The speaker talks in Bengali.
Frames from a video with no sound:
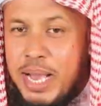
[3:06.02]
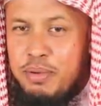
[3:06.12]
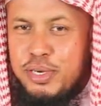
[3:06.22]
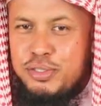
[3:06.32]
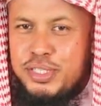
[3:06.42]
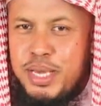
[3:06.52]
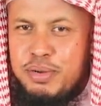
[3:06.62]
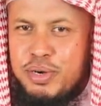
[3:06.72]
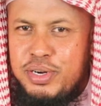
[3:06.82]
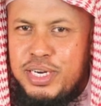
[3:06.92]
এই আমলটি যদি
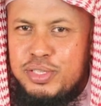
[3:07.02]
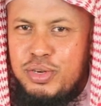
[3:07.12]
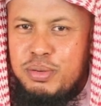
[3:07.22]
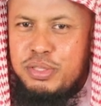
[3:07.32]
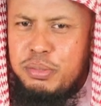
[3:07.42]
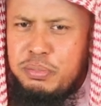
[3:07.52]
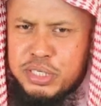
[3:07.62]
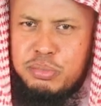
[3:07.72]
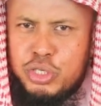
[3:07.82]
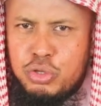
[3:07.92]
আমরা করি রাসুলের প্রতি
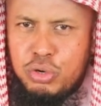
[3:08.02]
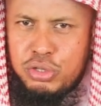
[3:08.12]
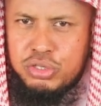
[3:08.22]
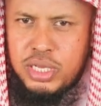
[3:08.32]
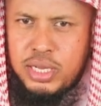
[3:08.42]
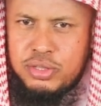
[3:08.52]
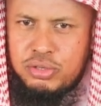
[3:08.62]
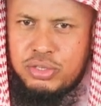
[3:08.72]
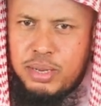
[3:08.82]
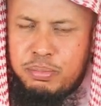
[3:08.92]
বেশি বেশি দরদ ও সালাত
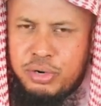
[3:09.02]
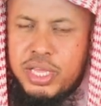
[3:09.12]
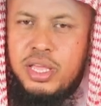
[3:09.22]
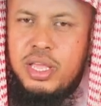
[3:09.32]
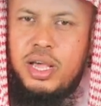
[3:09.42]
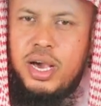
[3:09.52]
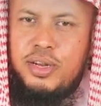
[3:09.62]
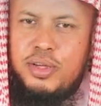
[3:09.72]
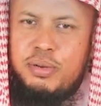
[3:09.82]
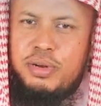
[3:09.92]
সালাম পড়ি
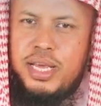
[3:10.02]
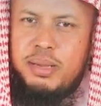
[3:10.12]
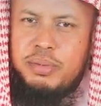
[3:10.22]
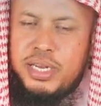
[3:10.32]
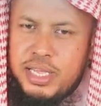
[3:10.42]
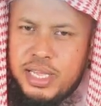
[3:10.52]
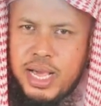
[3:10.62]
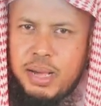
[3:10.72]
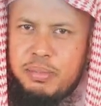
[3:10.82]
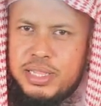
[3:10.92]
আল্লাহ রব্বুল আলমিন
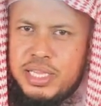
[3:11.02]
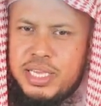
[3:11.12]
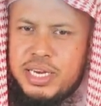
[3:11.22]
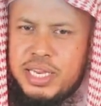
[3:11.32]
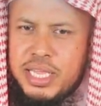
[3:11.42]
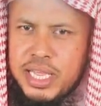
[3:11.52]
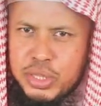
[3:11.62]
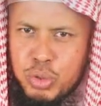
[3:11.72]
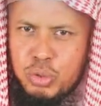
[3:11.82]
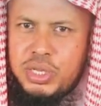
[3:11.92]
আমাদের এই
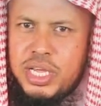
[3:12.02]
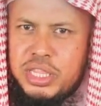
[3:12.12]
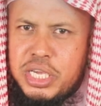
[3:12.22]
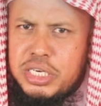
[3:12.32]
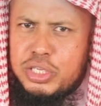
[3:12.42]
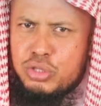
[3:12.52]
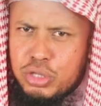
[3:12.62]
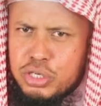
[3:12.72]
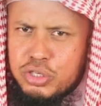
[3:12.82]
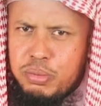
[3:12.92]
দুনিয়াতে এটি
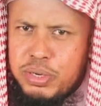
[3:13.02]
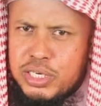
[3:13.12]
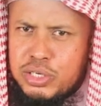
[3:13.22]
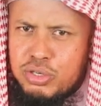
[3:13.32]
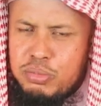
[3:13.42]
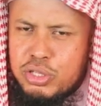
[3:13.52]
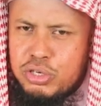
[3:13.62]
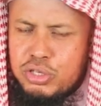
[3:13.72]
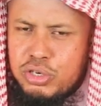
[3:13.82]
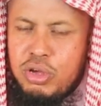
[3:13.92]
যথেষ্ট হবে টেনশন
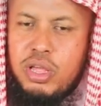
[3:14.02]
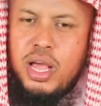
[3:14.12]
মুক্তের জন্য